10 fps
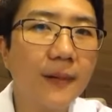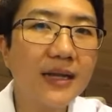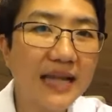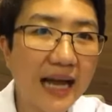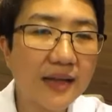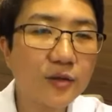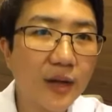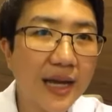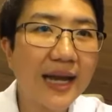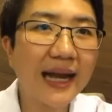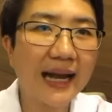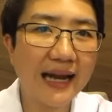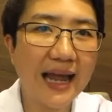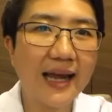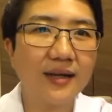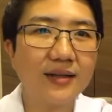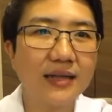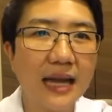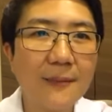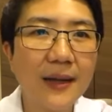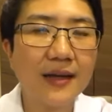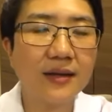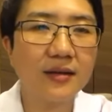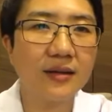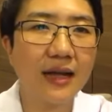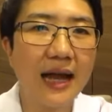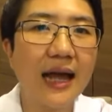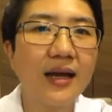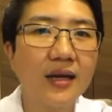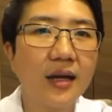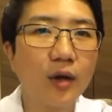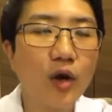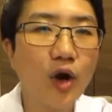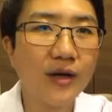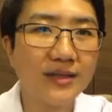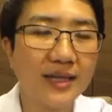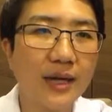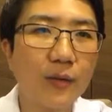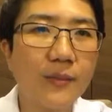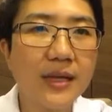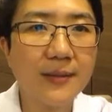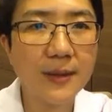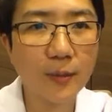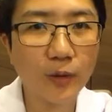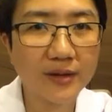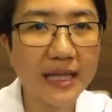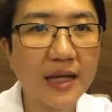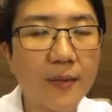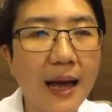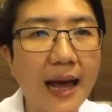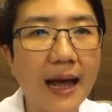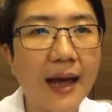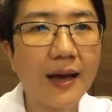รักษาตัวเองให้แข็งแรงอย่าให้เป็นนะคะ แล้วก็คอยสังเกตว่ามีผิดปกติก็พา